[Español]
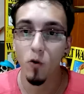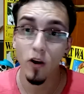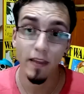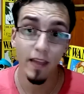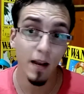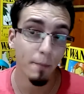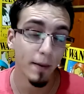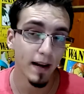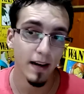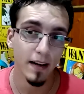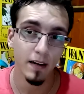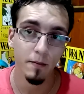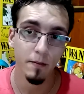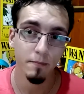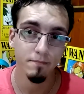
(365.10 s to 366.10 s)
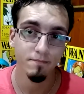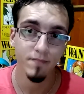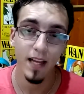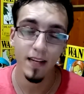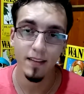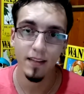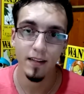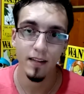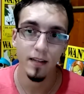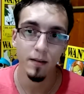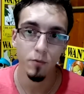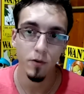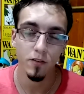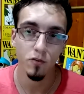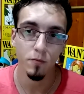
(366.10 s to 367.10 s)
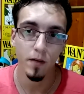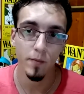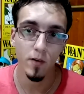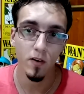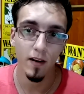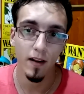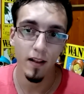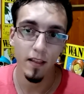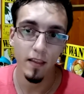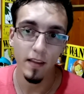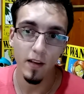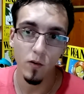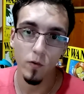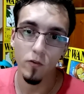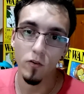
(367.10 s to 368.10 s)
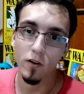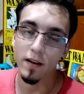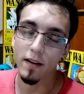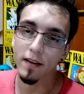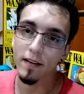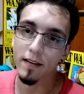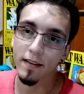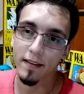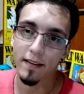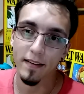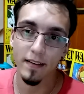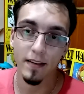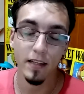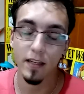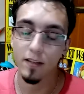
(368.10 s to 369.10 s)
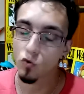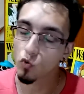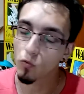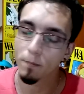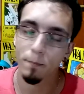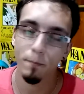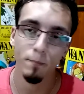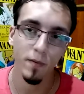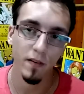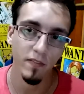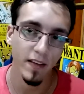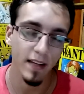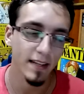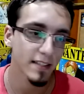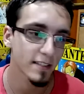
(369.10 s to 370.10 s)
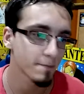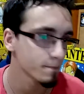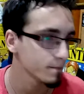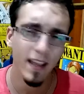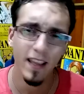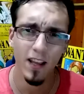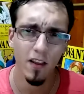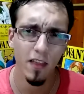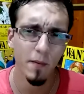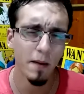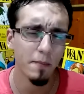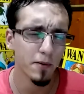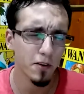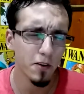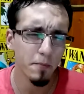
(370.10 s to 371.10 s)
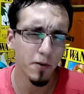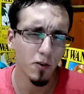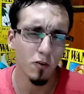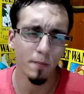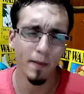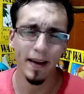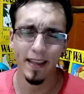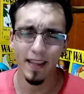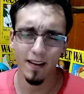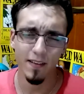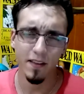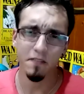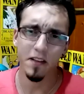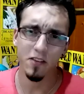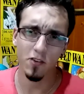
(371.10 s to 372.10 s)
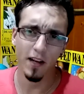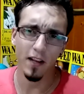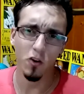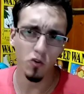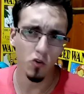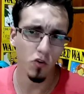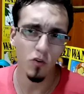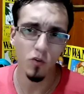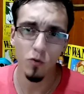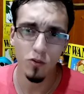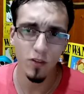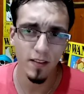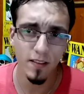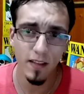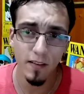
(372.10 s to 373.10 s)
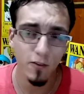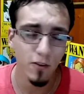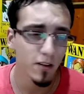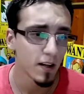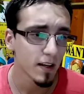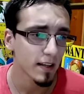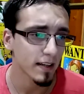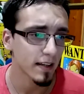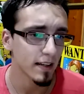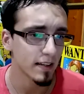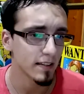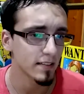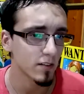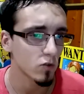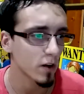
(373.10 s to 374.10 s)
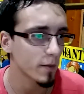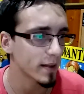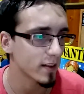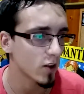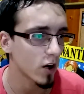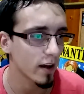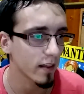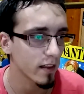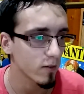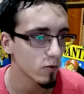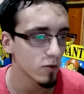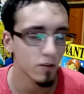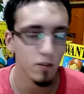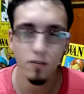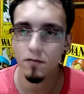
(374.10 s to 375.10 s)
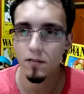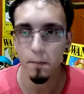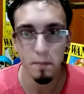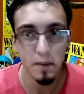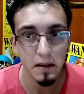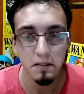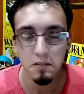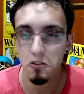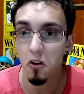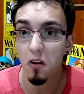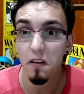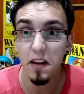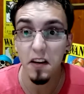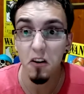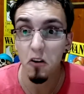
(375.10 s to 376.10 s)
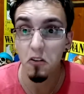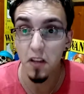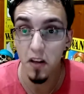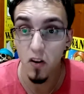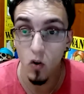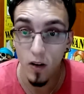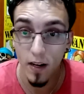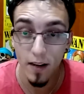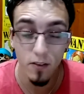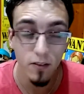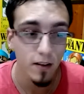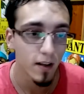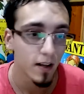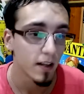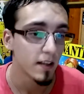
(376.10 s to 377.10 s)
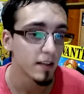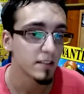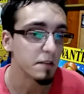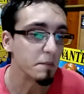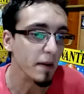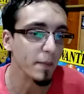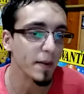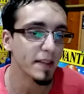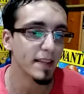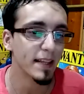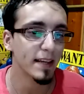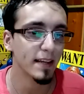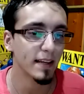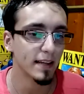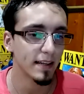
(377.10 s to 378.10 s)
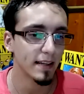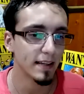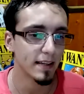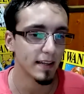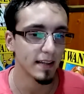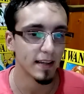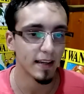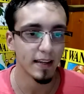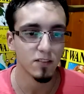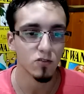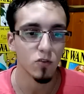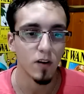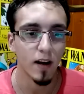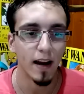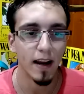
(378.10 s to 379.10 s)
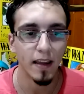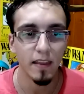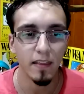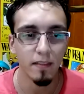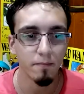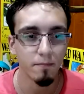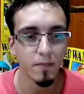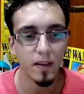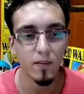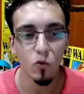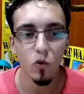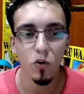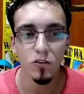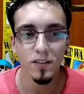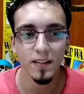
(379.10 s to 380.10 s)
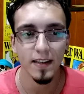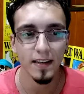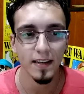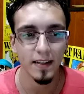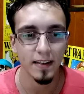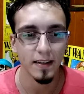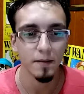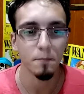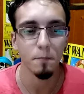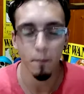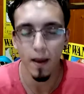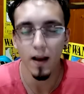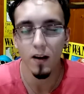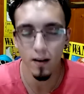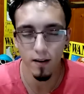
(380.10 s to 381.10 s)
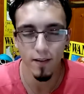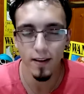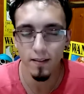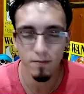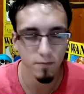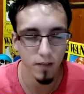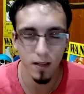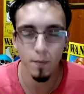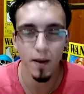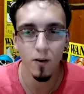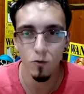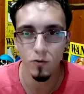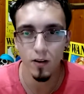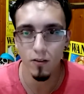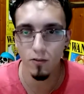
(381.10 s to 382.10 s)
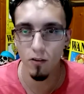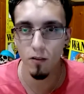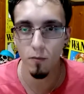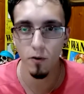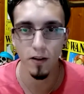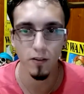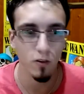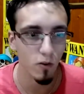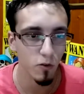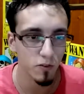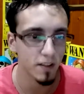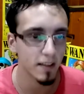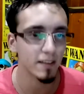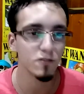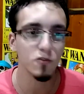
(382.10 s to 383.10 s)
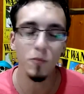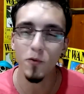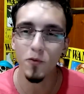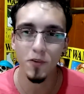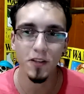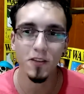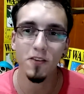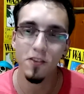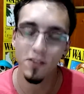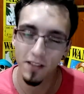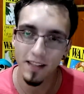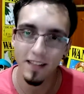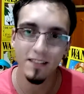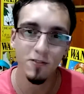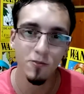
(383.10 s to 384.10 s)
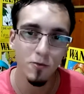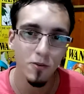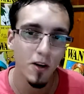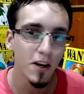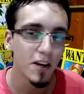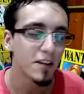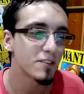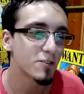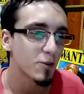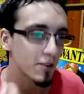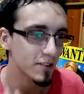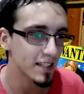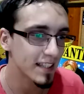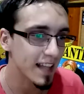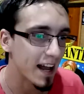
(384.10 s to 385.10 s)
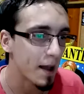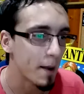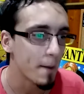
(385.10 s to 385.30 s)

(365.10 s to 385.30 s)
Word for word: quedar para darte pues tu premio, el digicuevo que, que tú prefieras. Y los demás, pues no os preocupéis, ya habéis visto que hay otro concurso antiguo, que seguramente lo haga de dibujo también, todavía no lo tengo claro. Simplemente eh, eso, hay dibujos que me han, a ver, que me han gustado todos porque todos tienen su puntito, todos tienen su, su cosita